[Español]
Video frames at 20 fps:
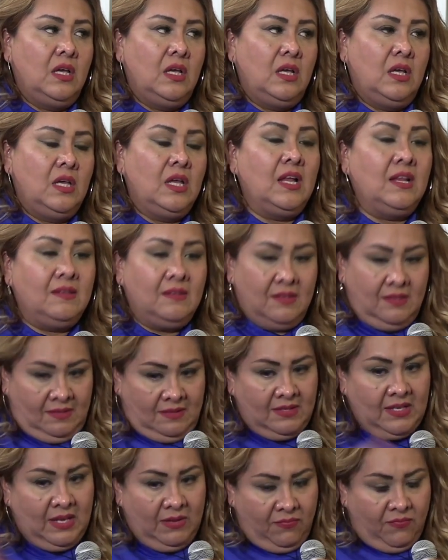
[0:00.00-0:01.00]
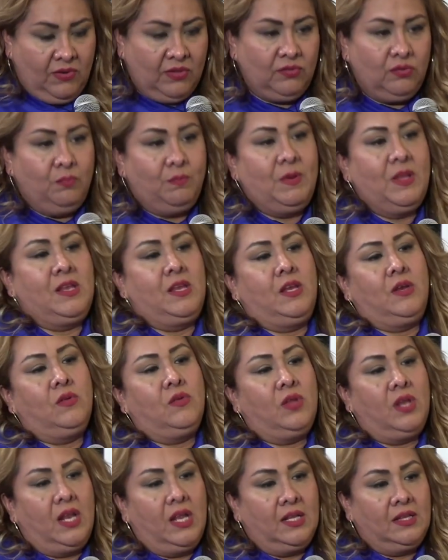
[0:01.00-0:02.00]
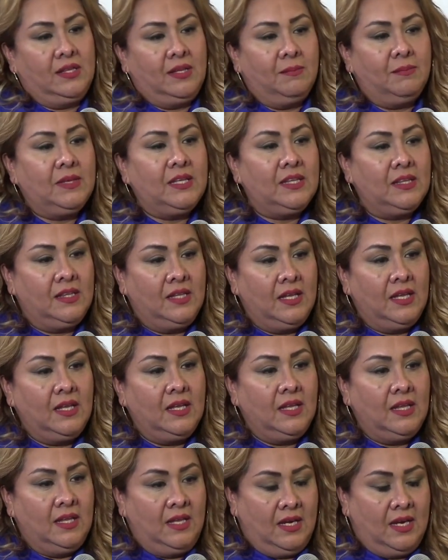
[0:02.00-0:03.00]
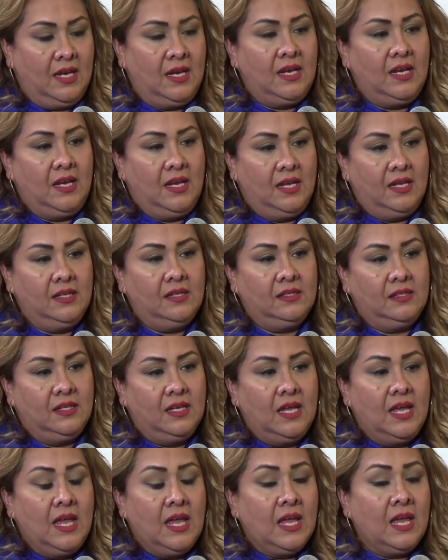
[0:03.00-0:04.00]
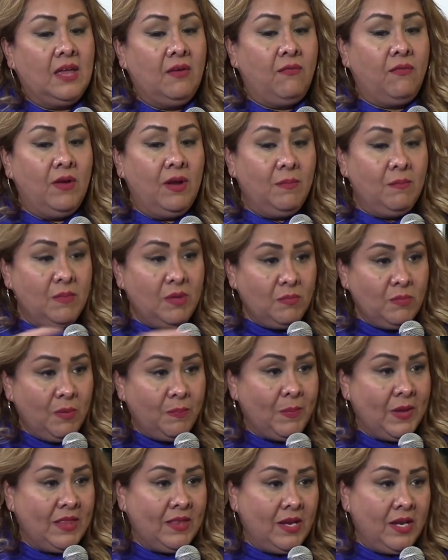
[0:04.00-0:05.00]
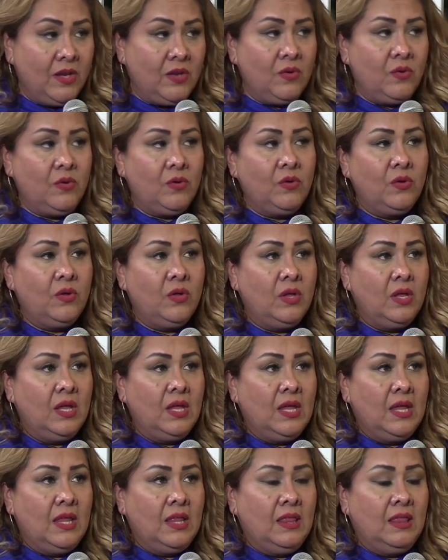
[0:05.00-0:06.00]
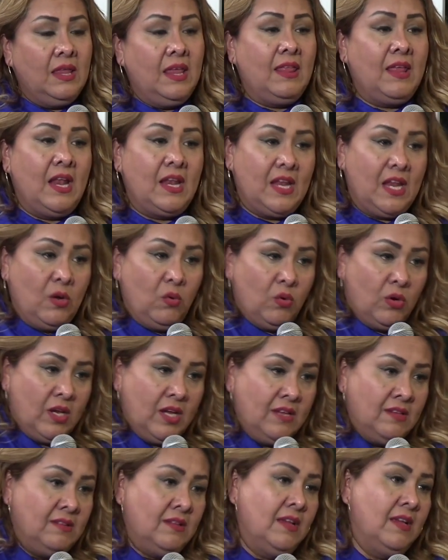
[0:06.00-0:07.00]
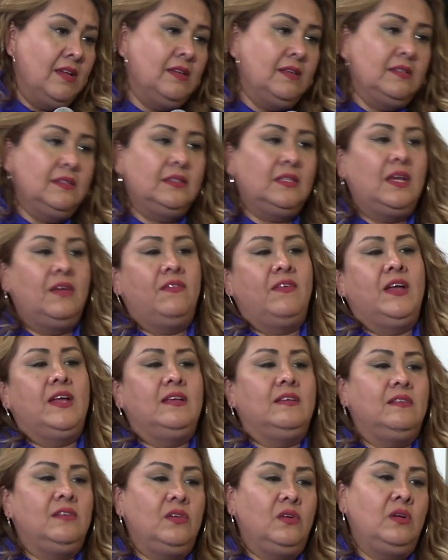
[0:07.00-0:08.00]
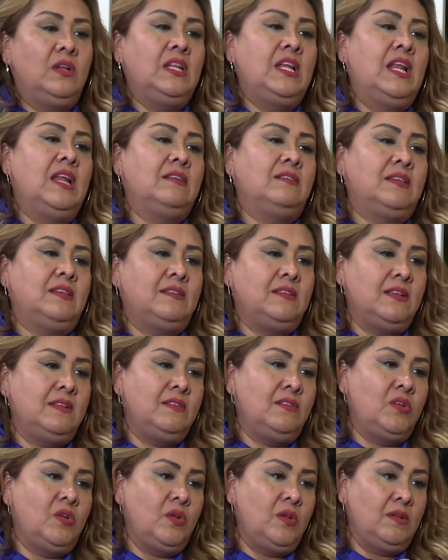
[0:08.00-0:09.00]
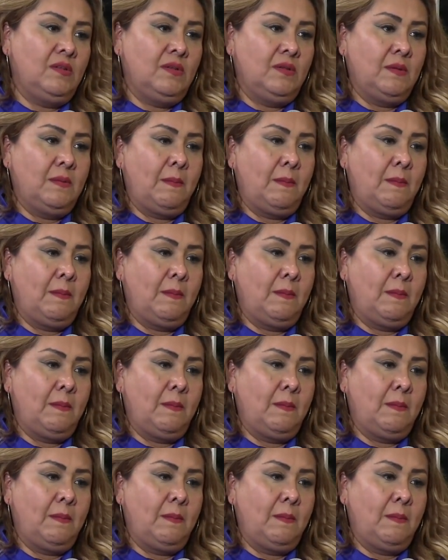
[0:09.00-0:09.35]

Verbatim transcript: Y él sí fue su padrino directamente de Galilea, que fue el mismo padrino de Daniel Urquiza, que falleció, el de las extensiones.